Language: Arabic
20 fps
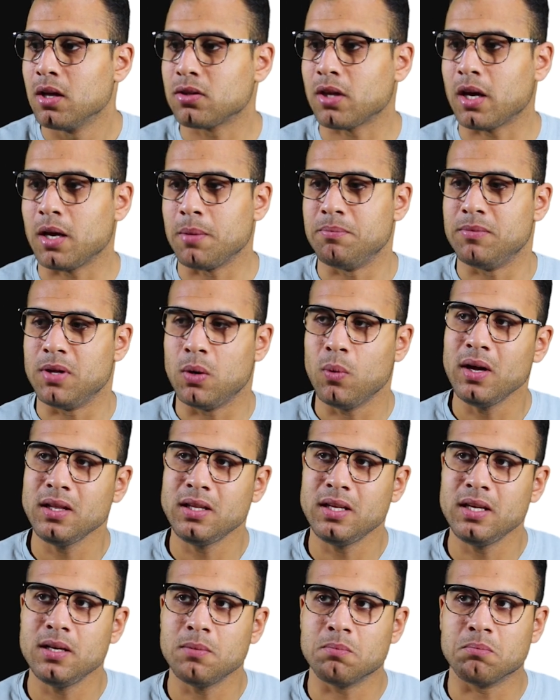طيب
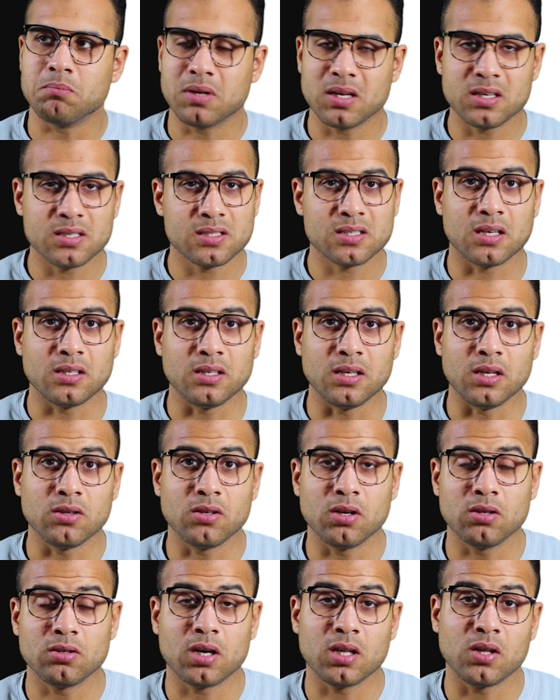دلوقتي المنصه دي
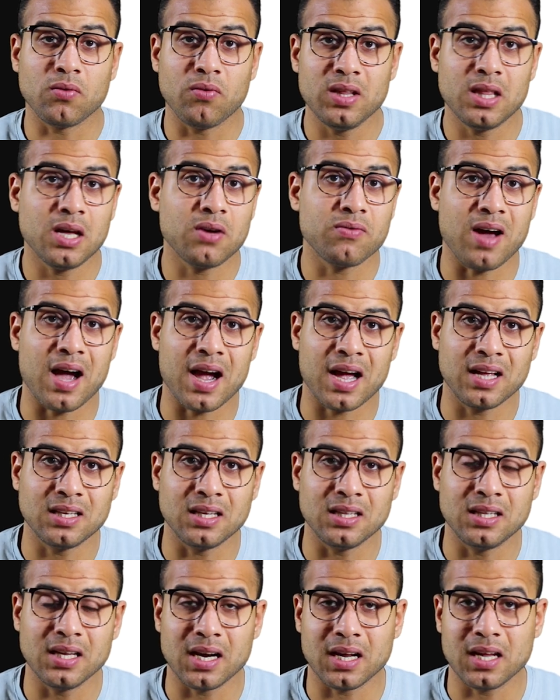تقدر تفيدك في حاجات
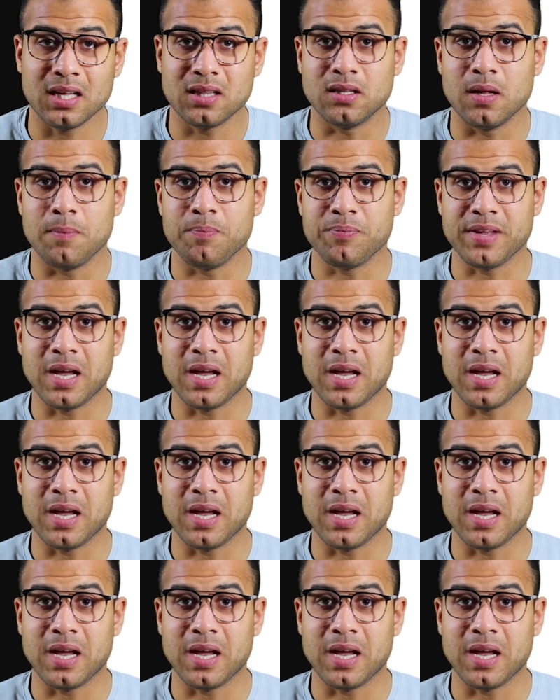كتيره جدا